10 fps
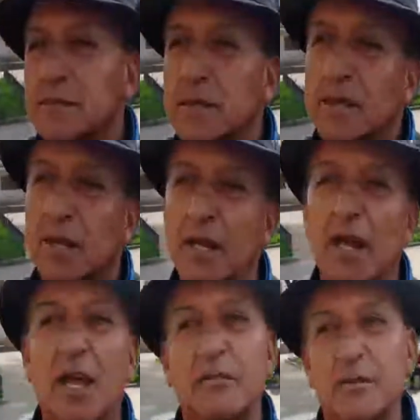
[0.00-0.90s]
rollo, ¿no?
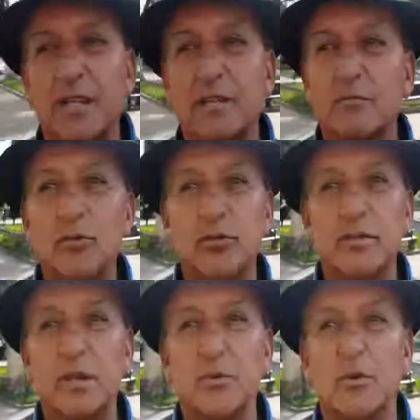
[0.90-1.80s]
Claro, mucho
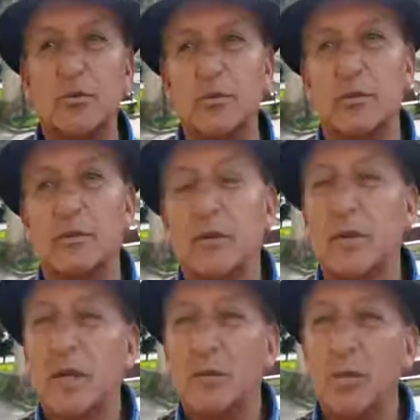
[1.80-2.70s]
tiempo con rollo.
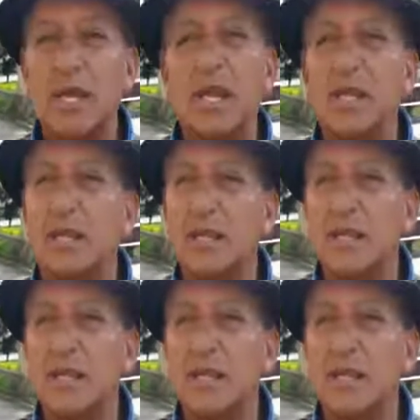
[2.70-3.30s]
Mira,